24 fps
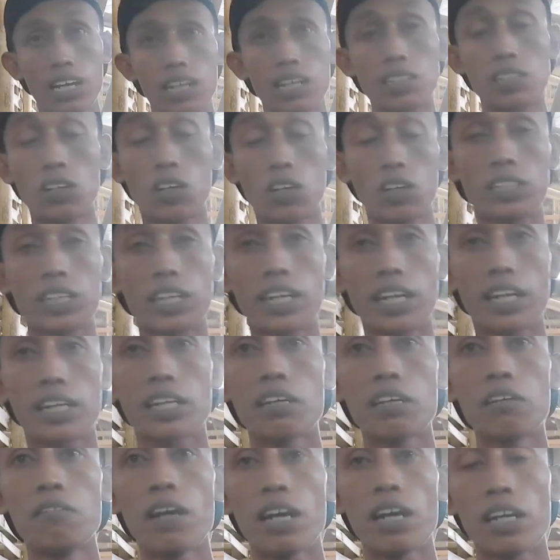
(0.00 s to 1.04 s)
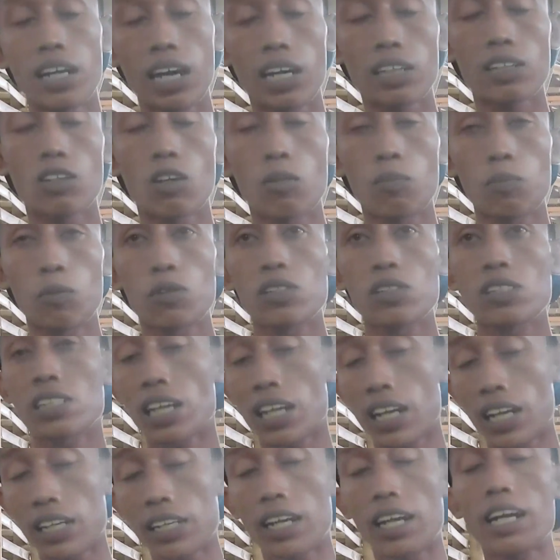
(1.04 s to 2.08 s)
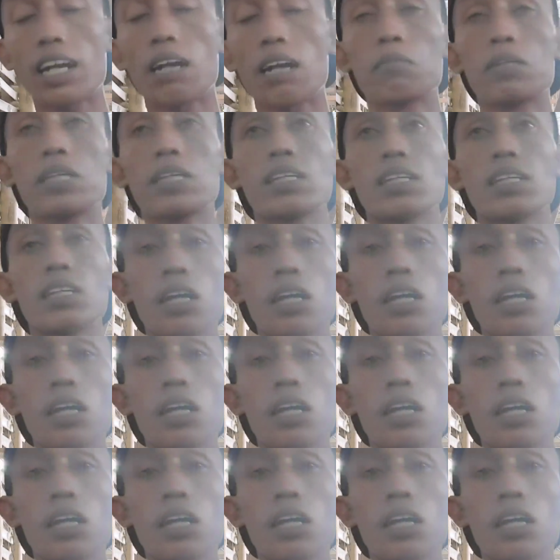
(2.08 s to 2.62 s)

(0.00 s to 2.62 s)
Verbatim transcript: kedokteran hewan ataupun secara yang kami